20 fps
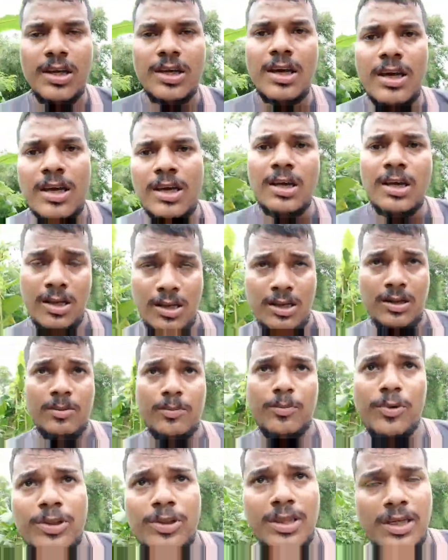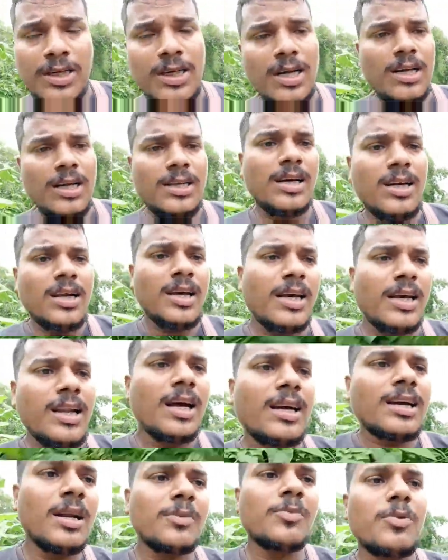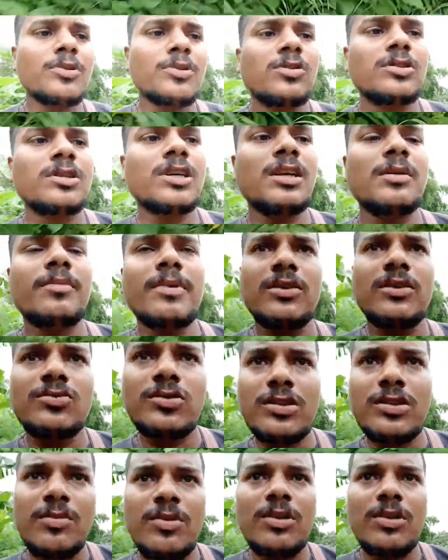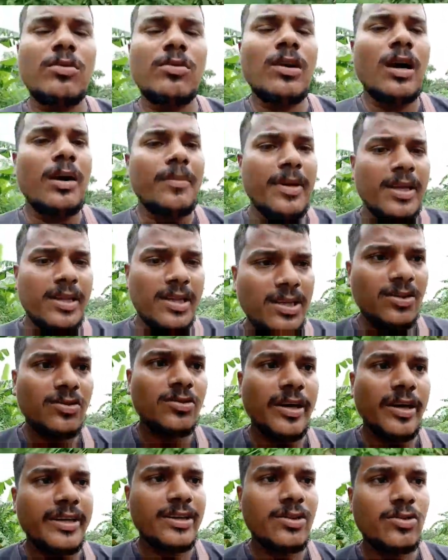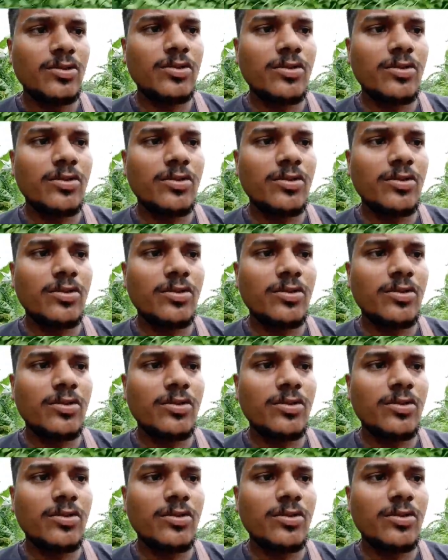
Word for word: প্রত্যেকটা যারা এলাকার পথচারী মানুষকে বলবো আপনাদেরও দায়িত্ব রয়েছে